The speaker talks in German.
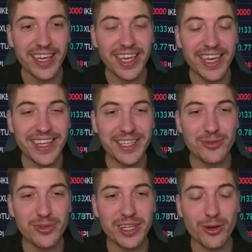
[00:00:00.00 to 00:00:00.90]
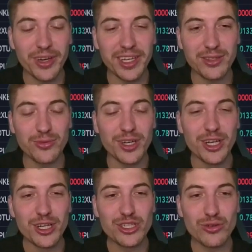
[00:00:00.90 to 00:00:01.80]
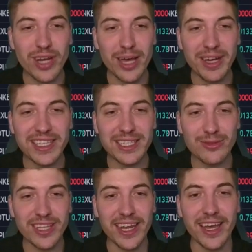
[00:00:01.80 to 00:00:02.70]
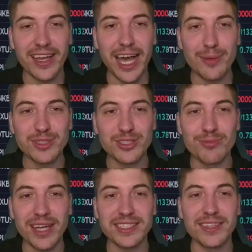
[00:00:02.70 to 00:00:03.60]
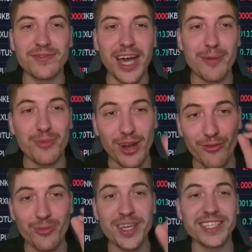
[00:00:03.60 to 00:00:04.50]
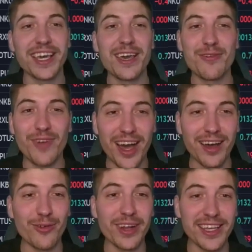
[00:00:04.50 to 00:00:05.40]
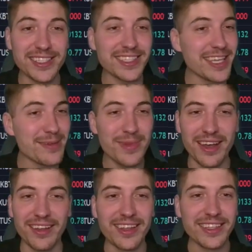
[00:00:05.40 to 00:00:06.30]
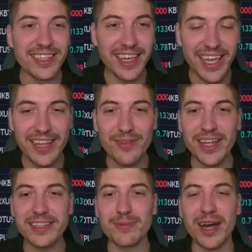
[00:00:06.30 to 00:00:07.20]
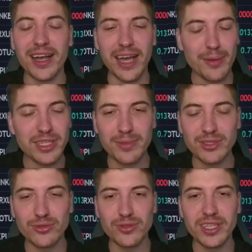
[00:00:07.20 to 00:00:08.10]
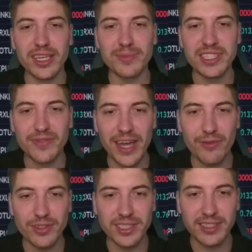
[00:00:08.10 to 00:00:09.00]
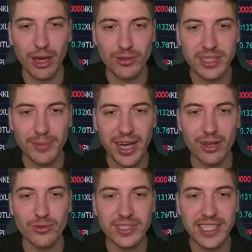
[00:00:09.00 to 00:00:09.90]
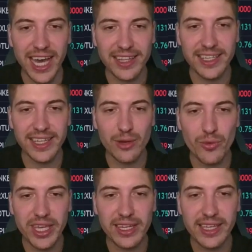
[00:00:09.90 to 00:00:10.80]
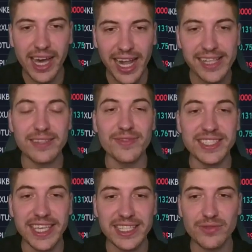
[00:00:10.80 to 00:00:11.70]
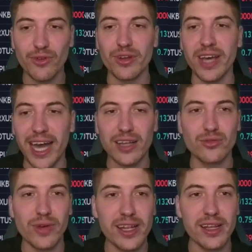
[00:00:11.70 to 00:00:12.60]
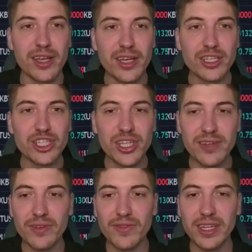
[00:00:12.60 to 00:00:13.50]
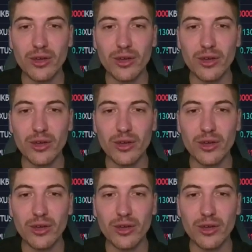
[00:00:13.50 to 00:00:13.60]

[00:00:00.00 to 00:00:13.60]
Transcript: in der Juli-Korrektur schon einmal gesehen und danach kam es zum massiven Uprun. Für mich war oder ist immer die relevante Marke habe ich immer so durchgegeben, die 42.000er Marke und sie hat in der Weekly gehalten. Wir sehen es, Freunde, aktuell stehen wir wieder